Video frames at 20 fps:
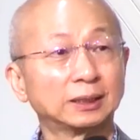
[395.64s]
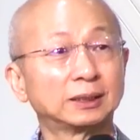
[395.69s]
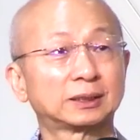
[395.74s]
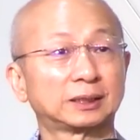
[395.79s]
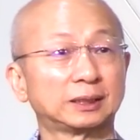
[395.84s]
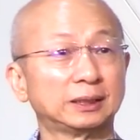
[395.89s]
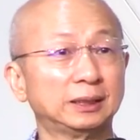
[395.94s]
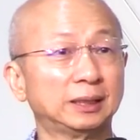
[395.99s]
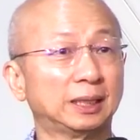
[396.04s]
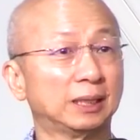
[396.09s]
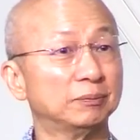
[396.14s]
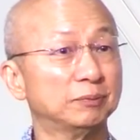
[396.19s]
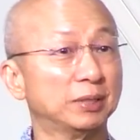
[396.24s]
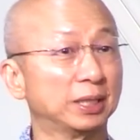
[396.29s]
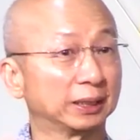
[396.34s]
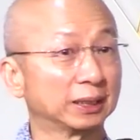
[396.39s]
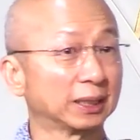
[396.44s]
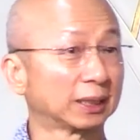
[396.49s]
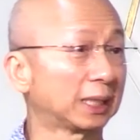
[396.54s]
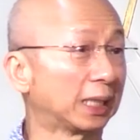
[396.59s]
So
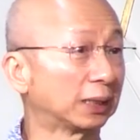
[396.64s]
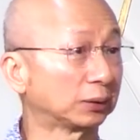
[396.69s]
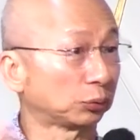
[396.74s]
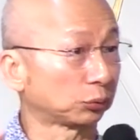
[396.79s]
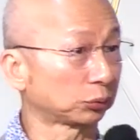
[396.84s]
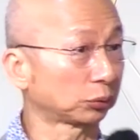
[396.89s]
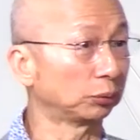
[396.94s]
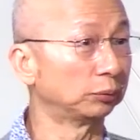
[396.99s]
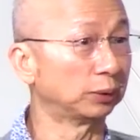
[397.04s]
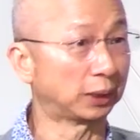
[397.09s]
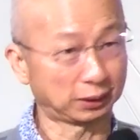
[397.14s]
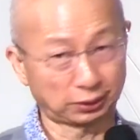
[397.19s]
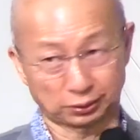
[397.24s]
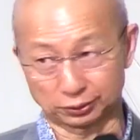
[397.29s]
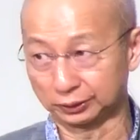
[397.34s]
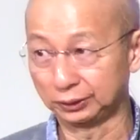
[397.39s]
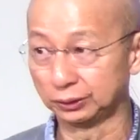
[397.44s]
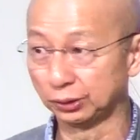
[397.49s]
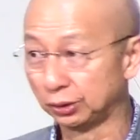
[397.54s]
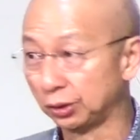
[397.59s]

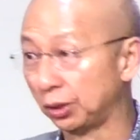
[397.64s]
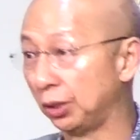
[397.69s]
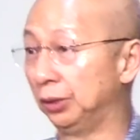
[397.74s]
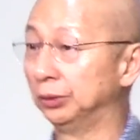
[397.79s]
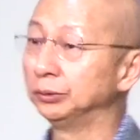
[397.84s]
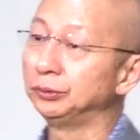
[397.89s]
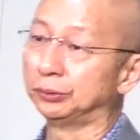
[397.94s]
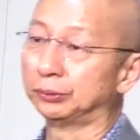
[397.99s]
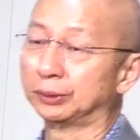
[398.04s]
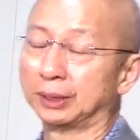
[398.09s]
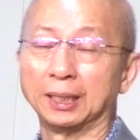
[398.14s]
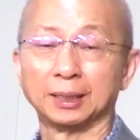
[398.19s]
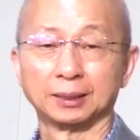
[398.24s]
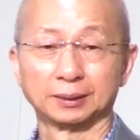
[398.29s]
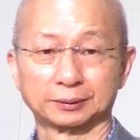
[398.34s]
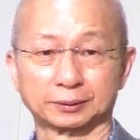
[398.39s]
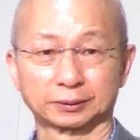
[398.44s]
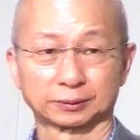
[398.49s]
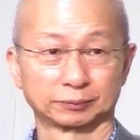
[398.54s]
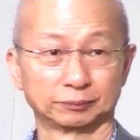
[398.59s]
so pwedeng kainin
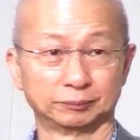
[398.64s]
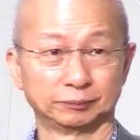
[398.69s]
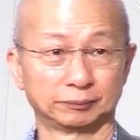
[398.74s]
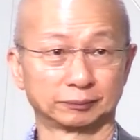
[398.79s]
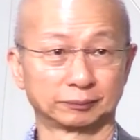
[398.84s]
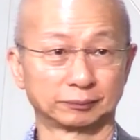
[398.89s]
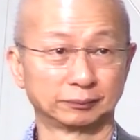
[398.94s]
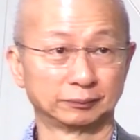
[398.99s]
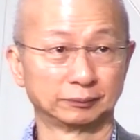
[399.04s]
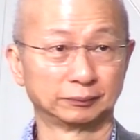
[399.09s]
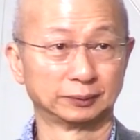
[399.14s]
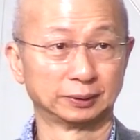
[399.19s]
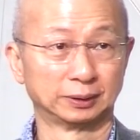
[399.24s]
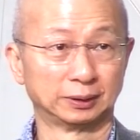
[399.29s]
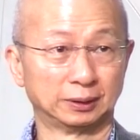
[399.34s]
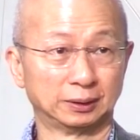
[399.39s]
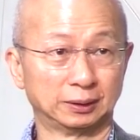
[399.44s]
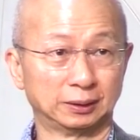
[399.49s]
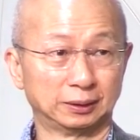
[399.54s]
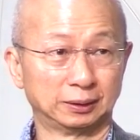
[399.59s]
at gamitin ang mga
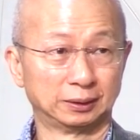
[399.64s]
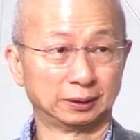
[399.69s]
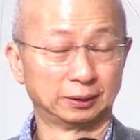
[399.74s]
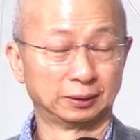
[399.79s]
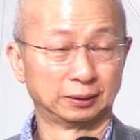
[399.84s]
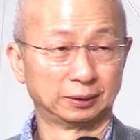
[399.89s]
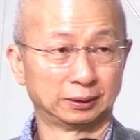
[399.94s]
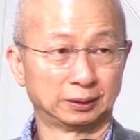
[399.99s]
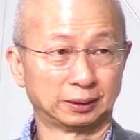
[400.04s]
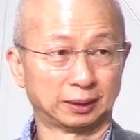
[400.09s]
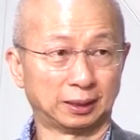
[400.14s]
libita ito